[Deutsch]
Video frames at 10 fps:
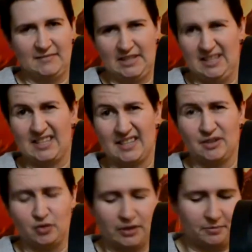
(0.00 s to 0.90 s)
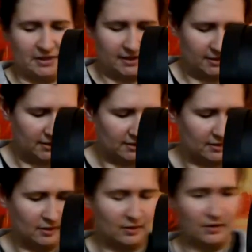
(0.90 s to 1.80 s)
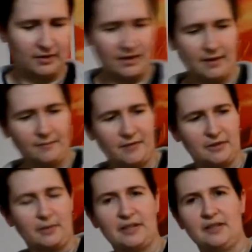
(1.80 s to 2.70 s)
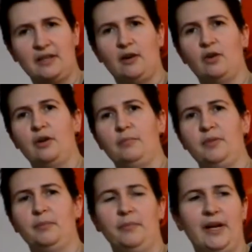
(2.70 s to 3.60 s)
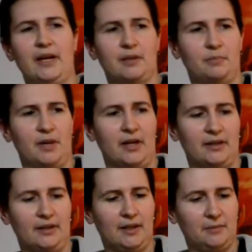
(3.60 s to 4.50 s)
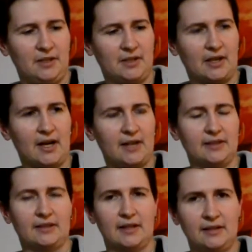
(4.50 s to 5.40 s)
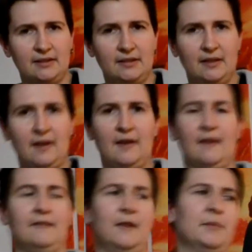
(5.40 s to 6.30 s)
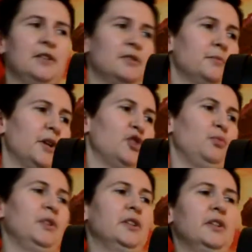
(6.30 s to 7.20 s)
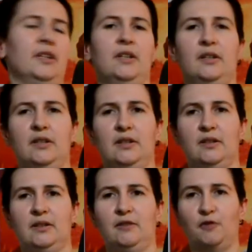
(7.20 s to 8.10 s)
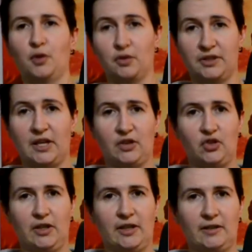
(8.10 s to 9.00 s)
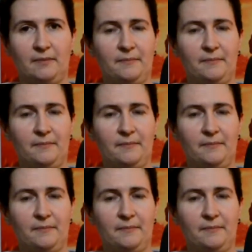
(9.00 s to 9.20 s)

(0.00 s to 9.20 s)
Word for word: ist nicht ganz so stabil. Und ähm, das macht sich auch bemerkbar, nämlich gerade dann, wenn man zum Beispiel den Fokus nachstellt.